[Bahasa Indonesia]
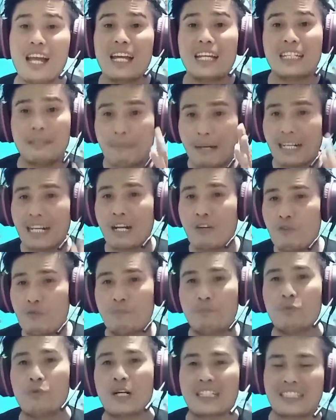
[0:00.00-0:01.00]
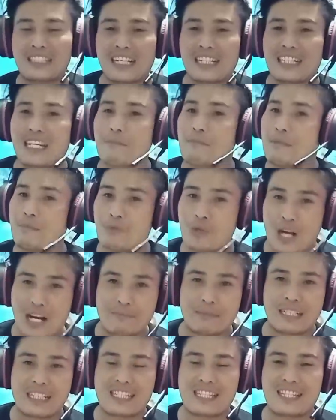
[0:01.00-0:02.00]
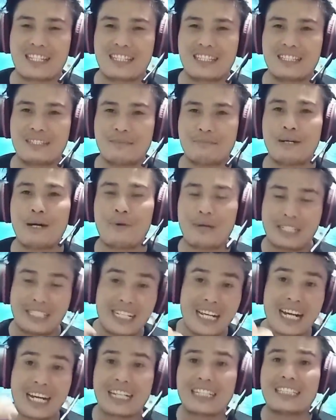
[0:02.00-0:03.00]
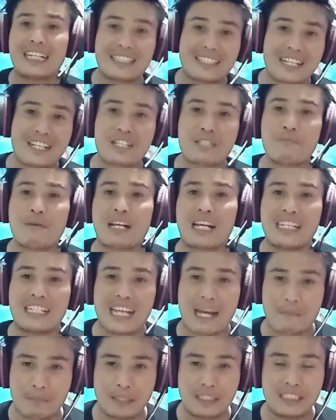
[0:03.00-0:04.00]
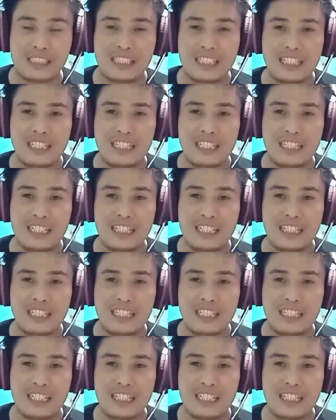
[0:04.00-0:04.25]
di mana nubuatan Nabi Muhammad bahwa dia akan datang sebagai nabi.